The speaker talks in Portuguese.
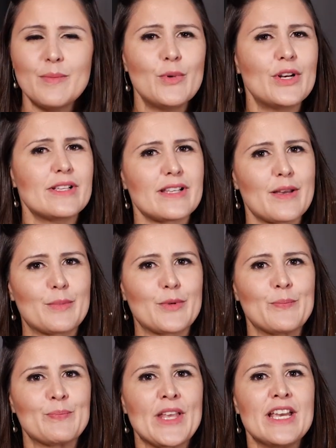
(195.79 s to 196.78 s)
Por exemplo,
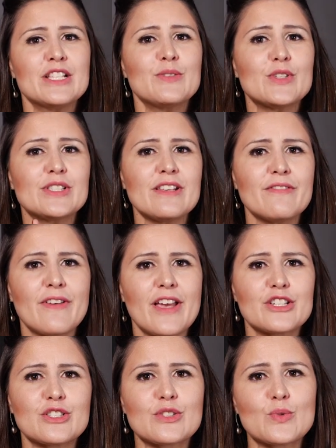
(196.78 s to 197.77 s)
se você
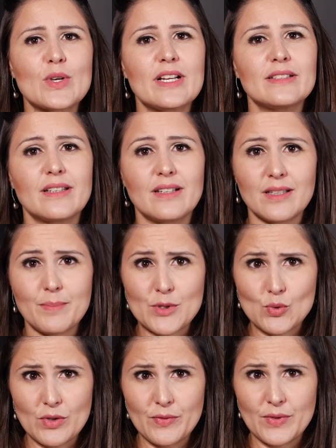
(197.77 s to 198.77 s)
investe na sua carteira da
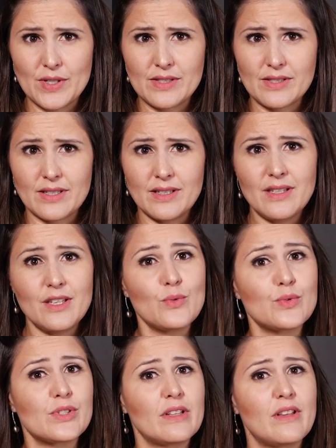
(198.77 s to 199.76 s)
pessoa física em
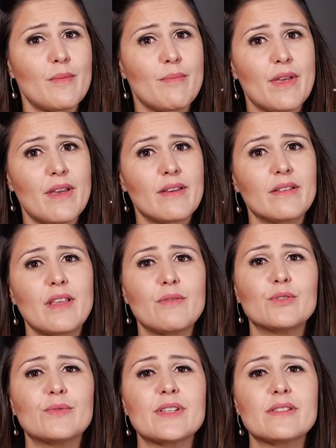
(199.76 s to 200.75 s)
um CDB que
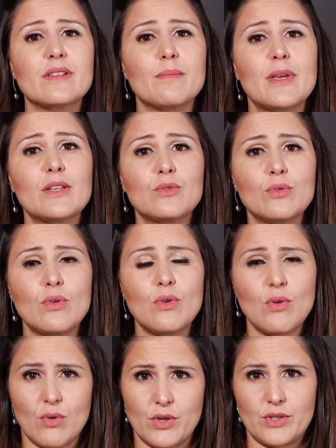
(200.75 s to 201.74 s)
teve um vencimento
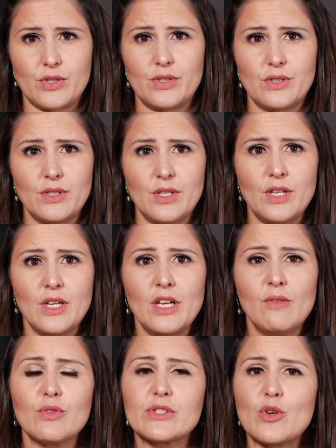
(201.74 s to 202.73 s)
hoje,
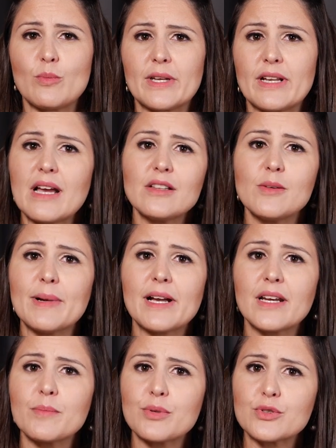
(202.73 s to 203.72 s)
você é obrigado a
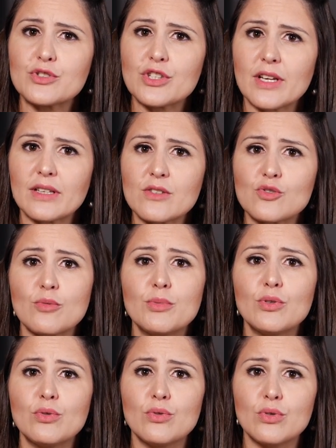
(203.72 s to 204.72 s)
pagar imposto de renda
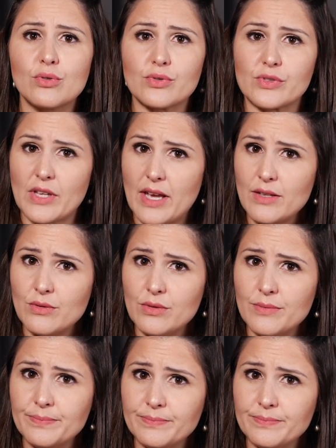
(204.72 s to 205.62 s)
sobre o lucro, certo?